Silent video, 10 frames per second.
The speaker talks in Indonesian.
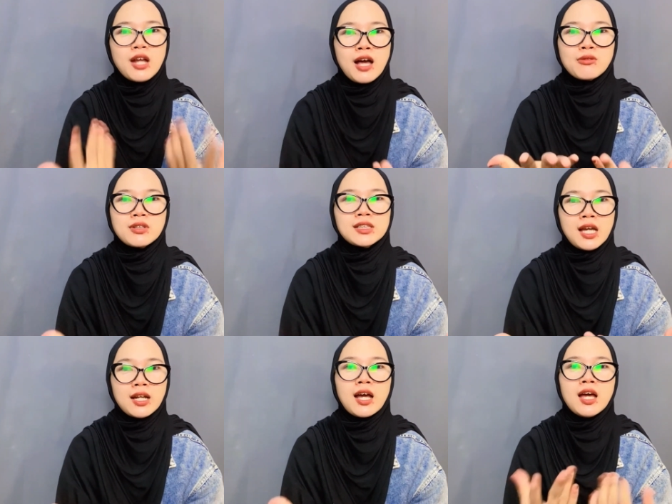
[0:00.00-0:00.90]
lah aku ke
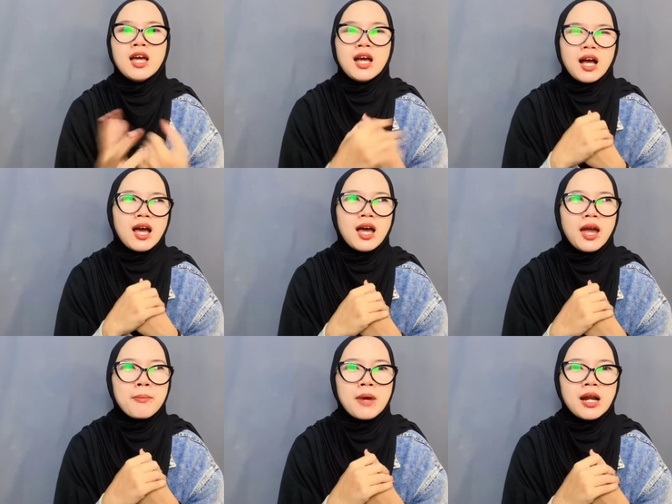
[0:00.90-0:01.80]
sana
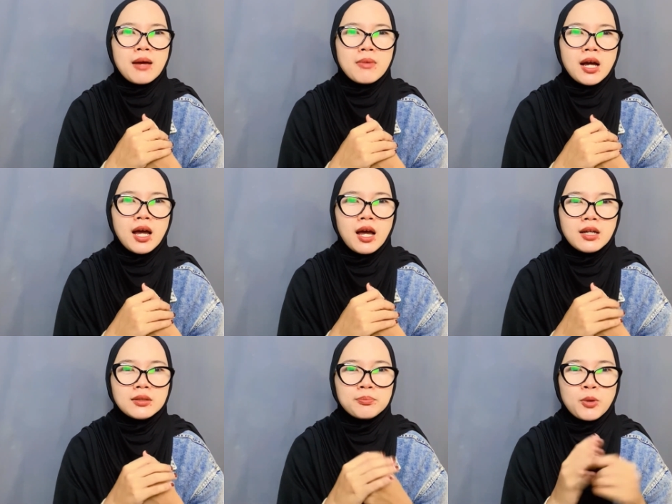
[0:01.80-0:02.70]
emang lama kak
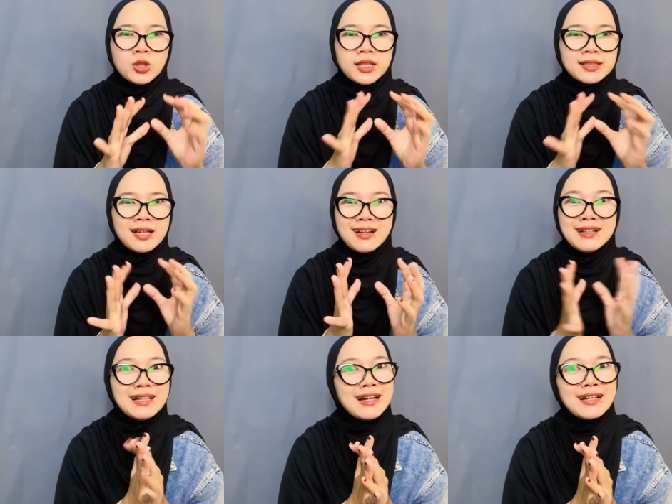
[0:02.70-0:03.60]
prosesnya
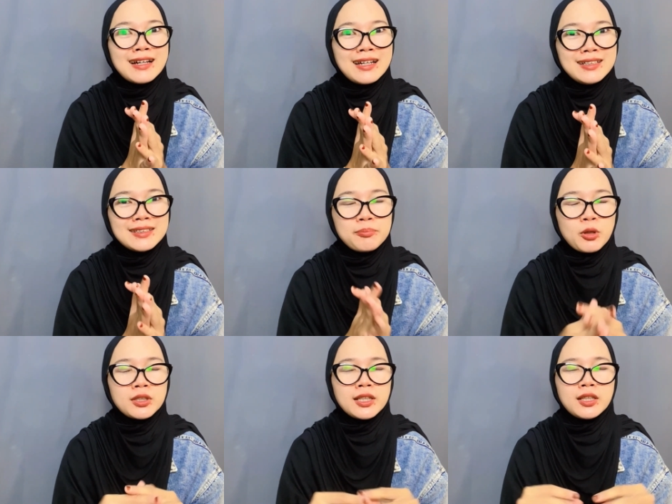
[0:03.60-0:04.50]
enggak guys
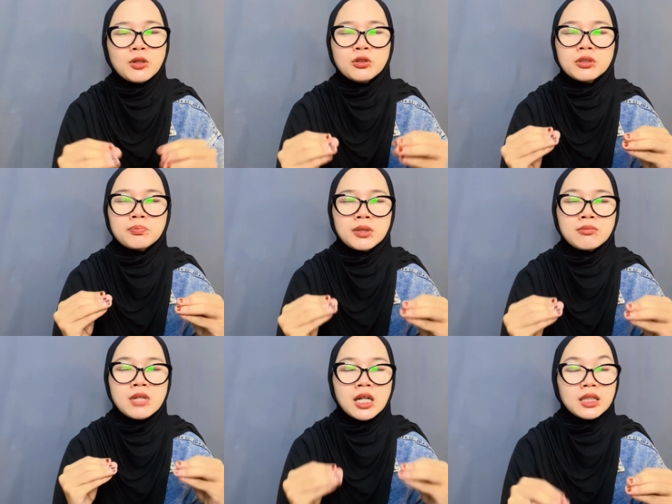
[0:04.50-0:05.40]
prosesnya itu cepet
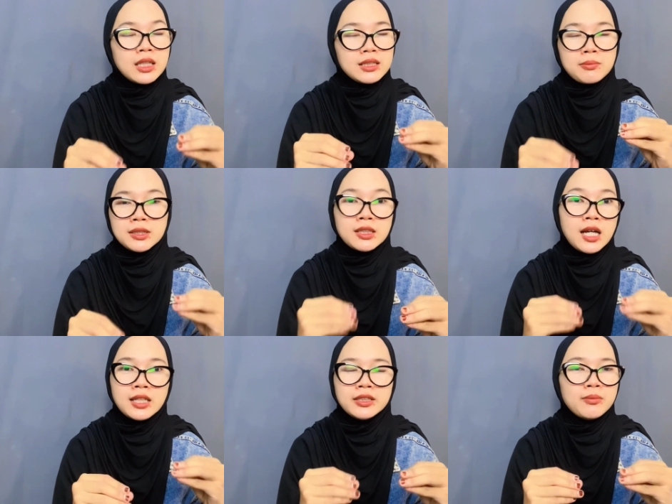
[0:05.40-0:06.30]
banget nggak sampai
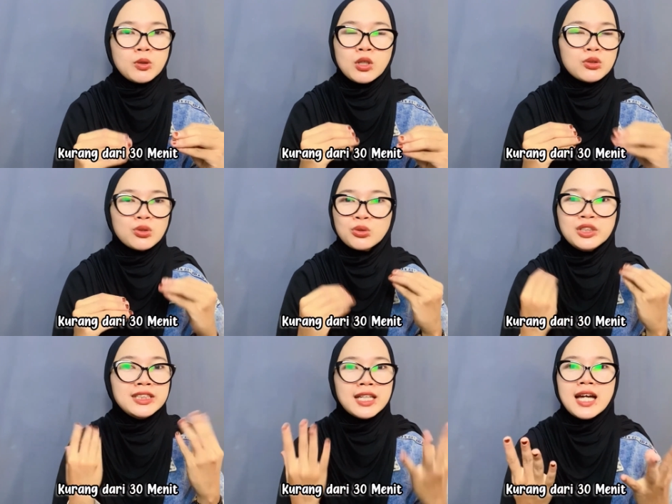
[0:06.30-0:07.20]
setengah jam itu langsung
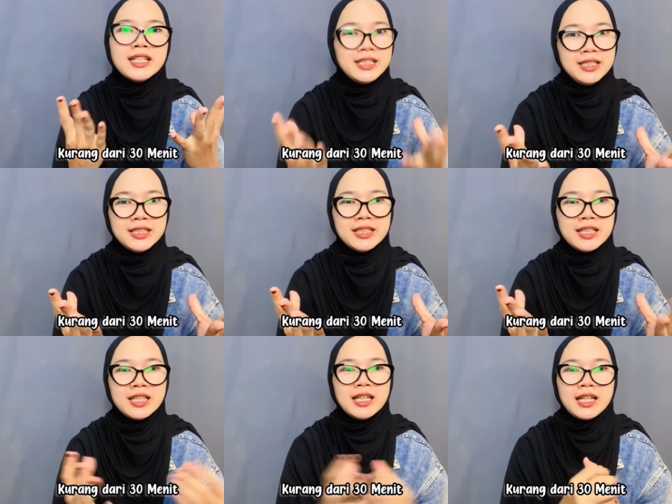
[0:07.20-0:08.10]
jadi
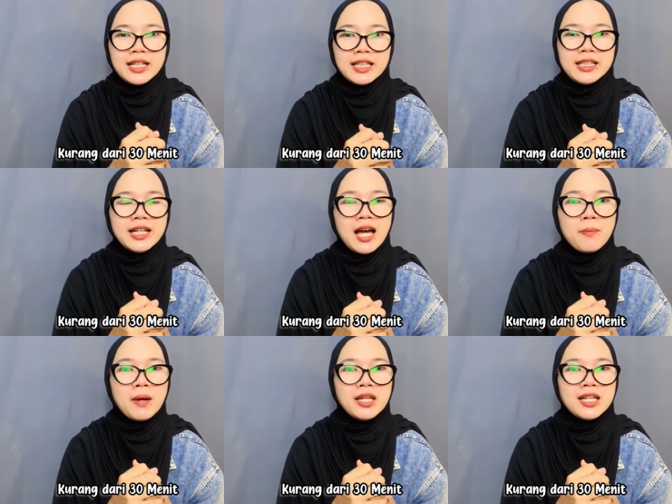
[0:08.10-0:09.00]
nah jadi kak
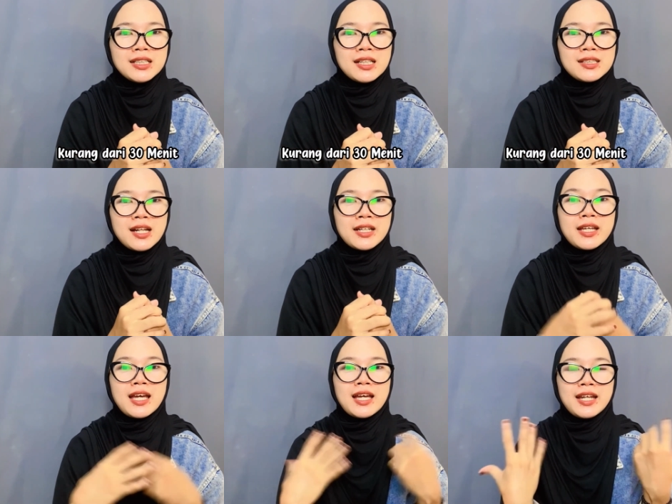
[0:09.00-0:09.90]
apa aja
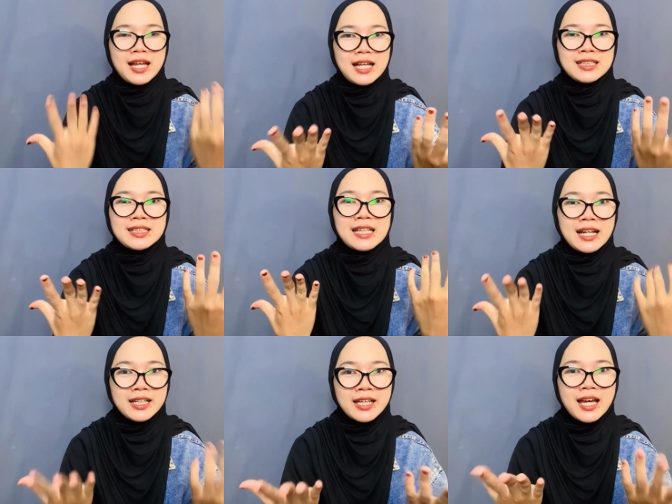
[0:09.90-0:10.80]
syaratnya nah
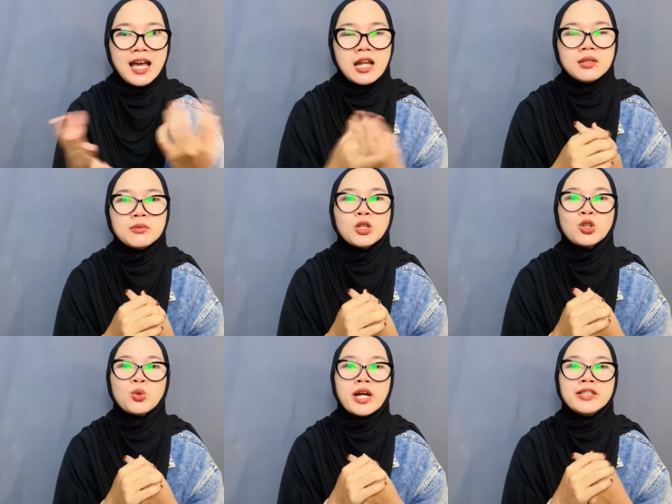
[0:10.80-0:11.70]
syaratnya kan
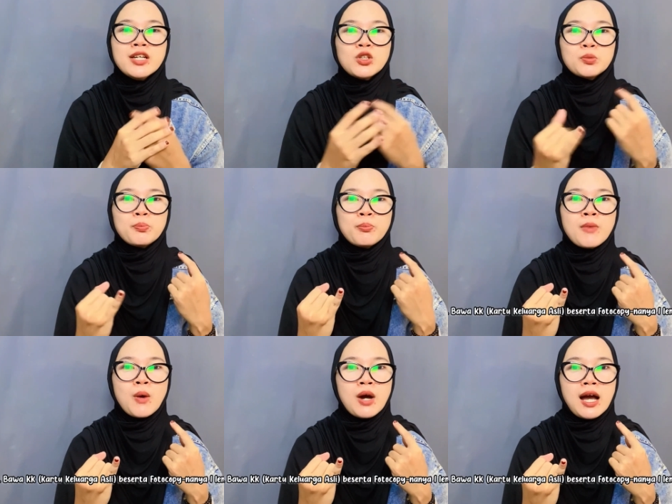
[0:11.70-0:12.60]
tentu aja harus
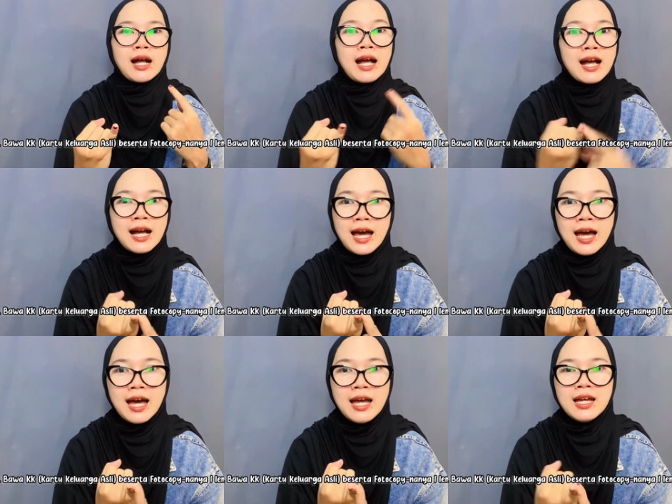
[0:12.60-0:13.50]
bawa kakak